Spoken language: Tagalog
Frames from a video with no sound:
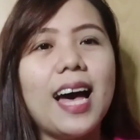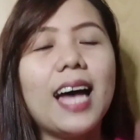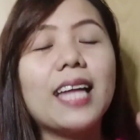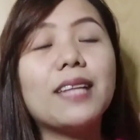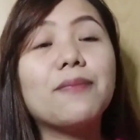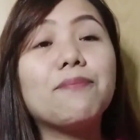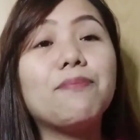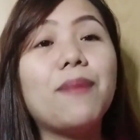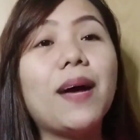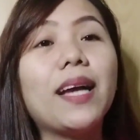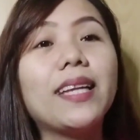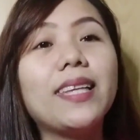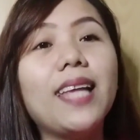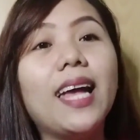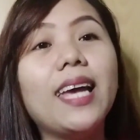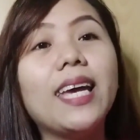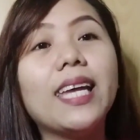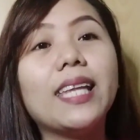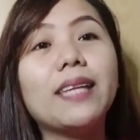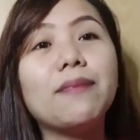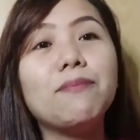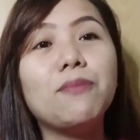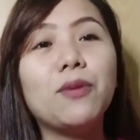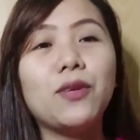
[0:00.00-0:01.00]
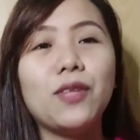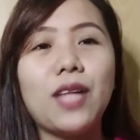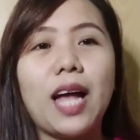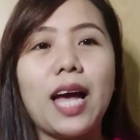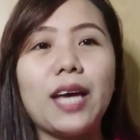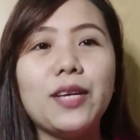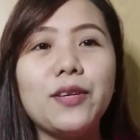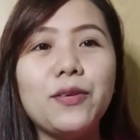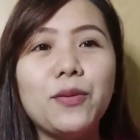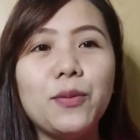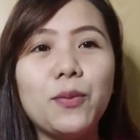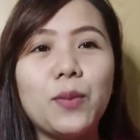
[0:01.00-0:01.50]
At pag na-hit mo
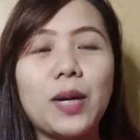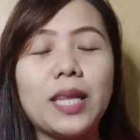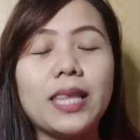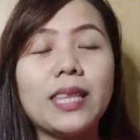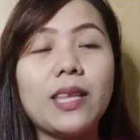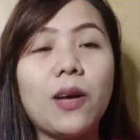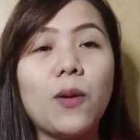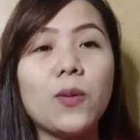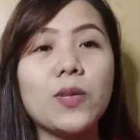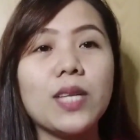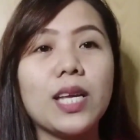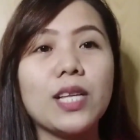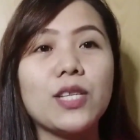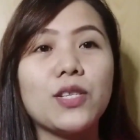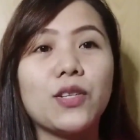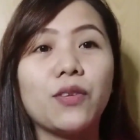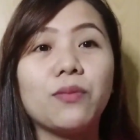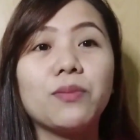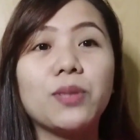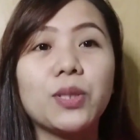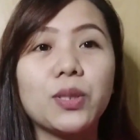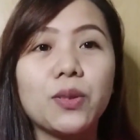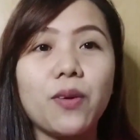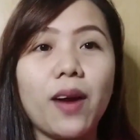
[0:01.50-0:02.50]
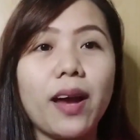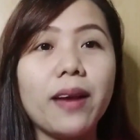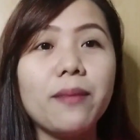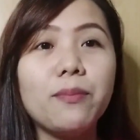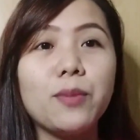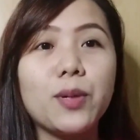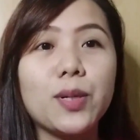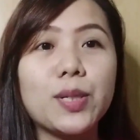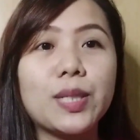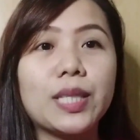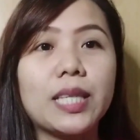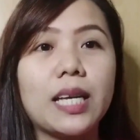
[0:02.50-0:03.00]
na yung 1,000
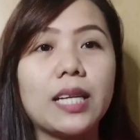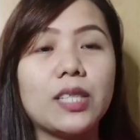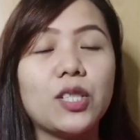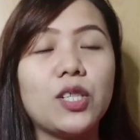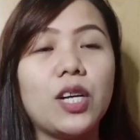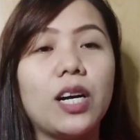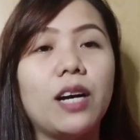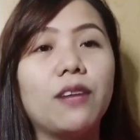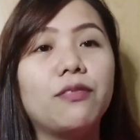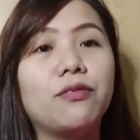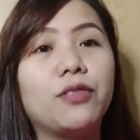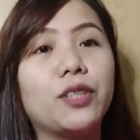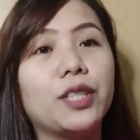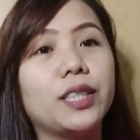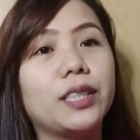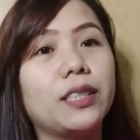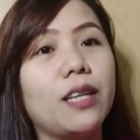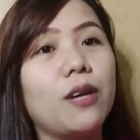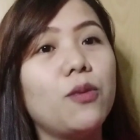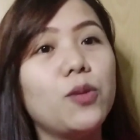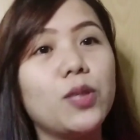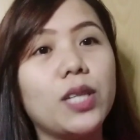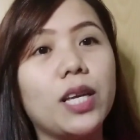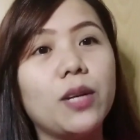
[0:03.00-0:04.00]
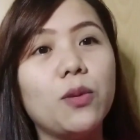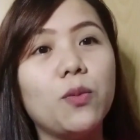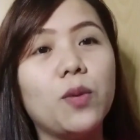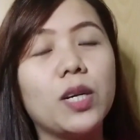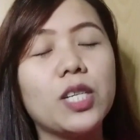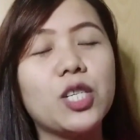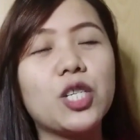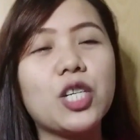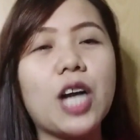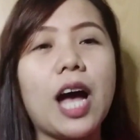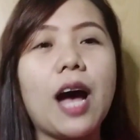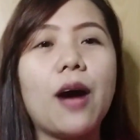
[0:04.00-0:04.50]
subscribers at saka 4,000
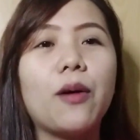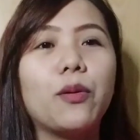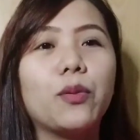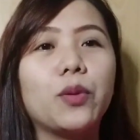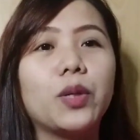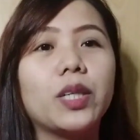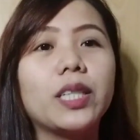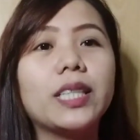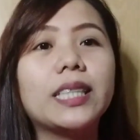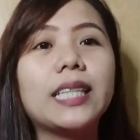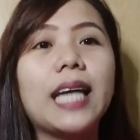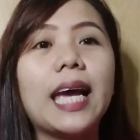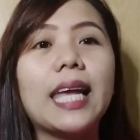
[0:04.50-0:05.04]
watch hour,